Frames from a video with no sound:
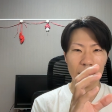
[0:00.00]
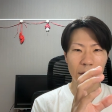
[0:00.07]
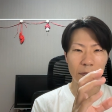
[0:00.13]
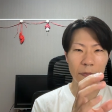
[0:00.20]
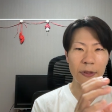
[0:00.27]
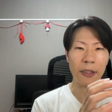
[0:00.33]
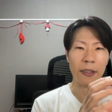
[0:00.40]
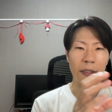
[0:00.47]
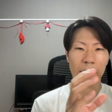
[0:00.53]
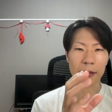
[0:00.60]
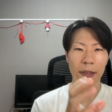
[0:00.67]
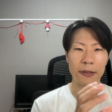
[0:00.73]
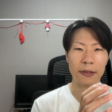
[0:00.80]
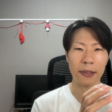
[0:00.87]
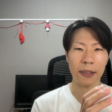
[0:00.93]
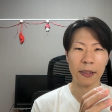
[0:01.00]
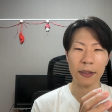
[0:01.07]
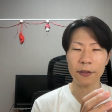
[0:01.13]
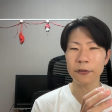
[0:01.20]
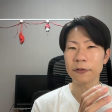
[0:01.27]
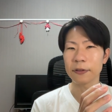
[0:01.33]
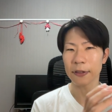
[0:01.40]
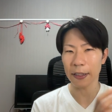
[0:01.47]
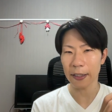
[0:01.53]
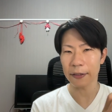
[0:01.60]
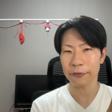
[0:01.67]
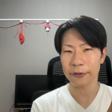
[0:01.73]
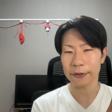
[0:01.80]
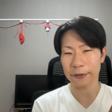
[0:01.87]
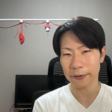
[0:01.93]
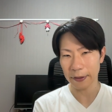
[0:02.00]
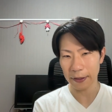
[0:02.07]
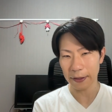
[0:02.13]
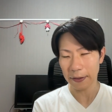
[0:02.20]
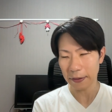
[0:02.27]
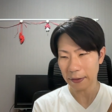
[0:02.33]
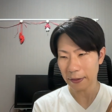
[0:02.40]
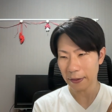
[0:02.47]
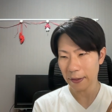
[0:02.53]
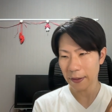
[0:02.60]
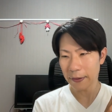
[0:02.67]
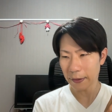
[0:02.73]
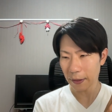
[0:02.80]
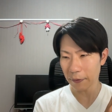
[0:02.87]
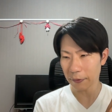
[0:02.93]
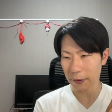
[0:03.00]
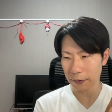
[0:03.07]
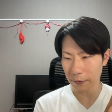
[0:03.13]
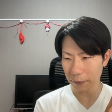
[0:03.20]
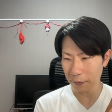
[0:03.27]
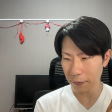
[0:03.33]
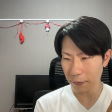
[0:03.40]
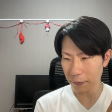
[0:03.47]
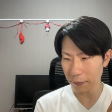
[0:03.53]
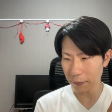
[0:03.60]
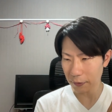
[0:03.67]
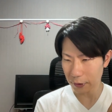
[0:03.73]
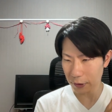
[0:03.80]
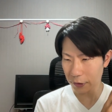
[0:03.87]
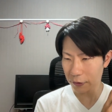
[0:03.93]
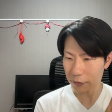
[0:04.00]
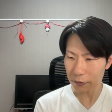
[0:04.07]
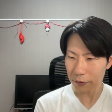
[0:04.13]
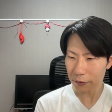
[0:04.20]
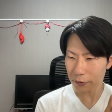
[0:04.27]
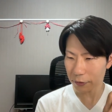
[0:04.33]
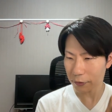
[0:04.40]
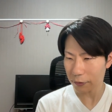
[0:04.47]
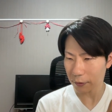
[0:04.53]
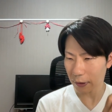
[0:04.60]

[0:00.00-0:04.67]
みたいな形で行くんで、普通に。なので、その収入